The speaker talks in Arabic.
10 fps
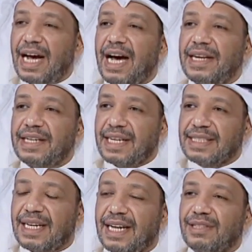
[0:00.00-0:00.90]
هل
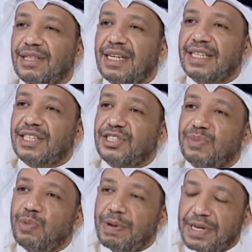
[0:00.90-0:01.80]
الناس الآن آه،
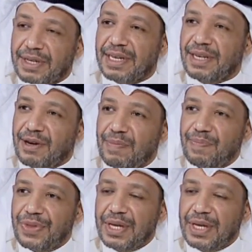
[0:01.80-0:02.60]
تجد مبررا لهم